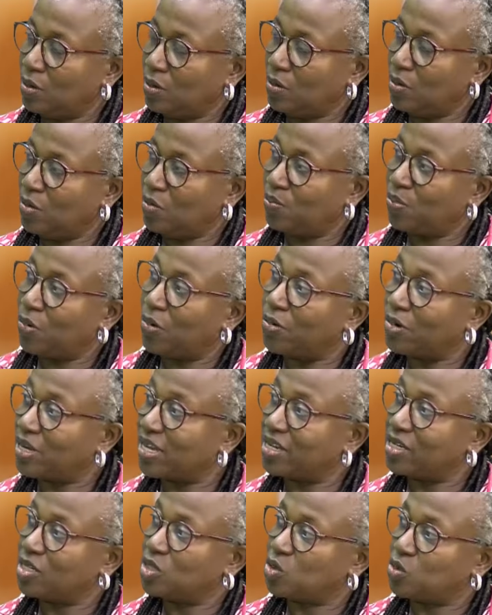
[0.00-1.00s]
euh,
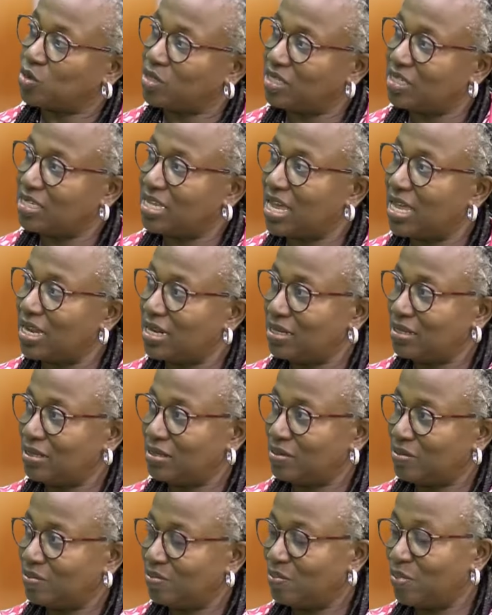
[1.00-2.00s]
progrès social,
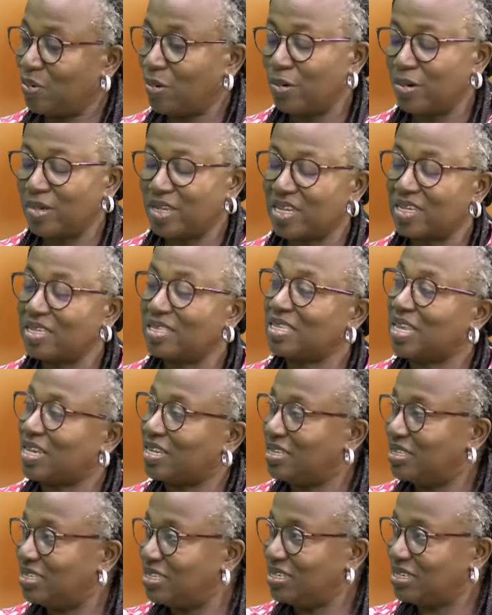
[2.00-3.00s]
progrès
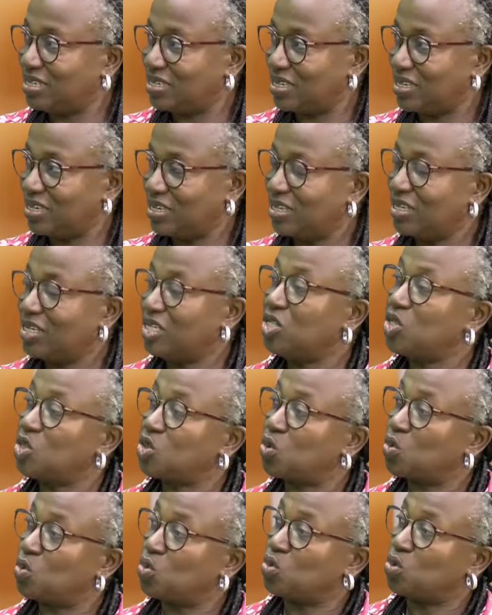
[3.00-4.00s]
technique, ils
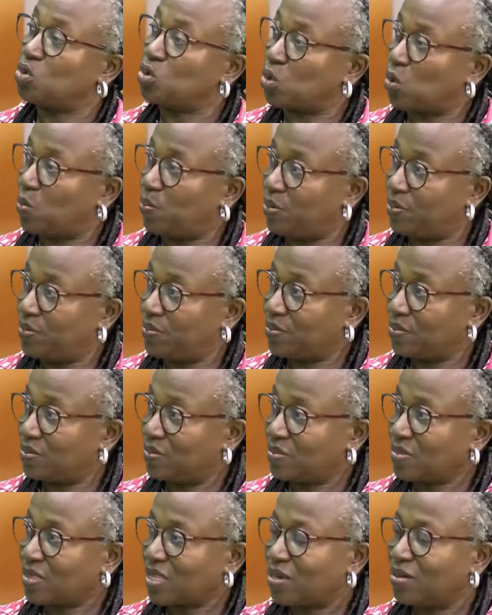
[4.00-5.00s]
sont au top. Mm.
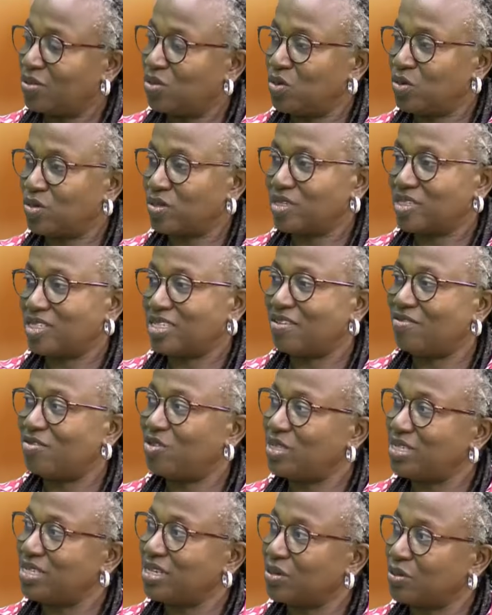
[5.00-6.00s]
Donc ça veut
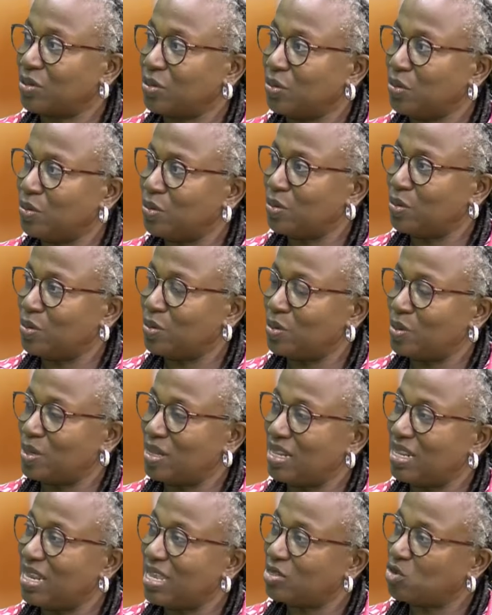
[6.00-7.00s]
dire que
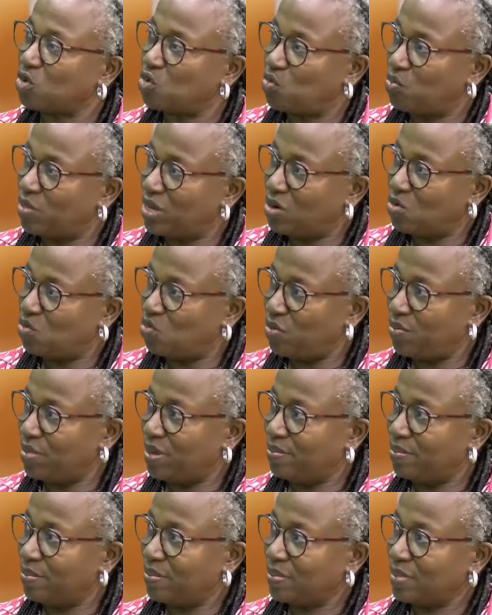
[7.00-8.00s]
l'être humain
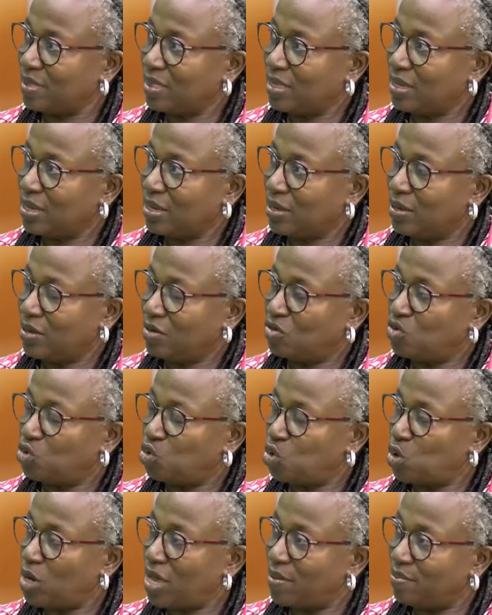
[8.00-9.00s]
lui-même,
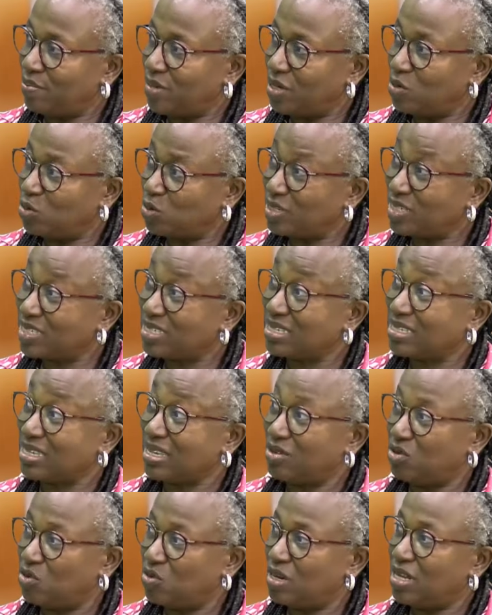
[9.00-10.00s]
Dieu a mis au sein
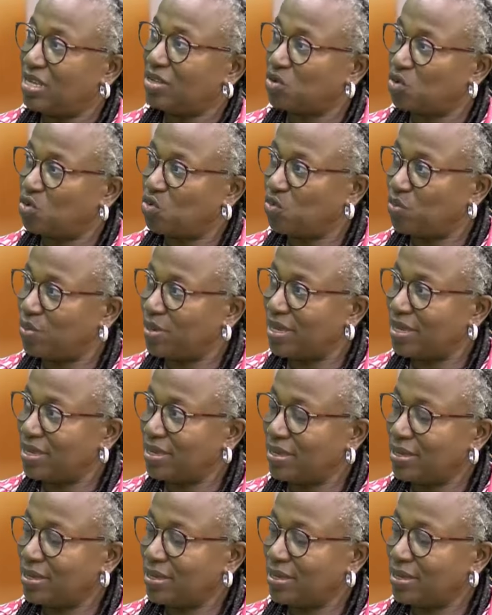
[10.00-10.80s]
de l'être humain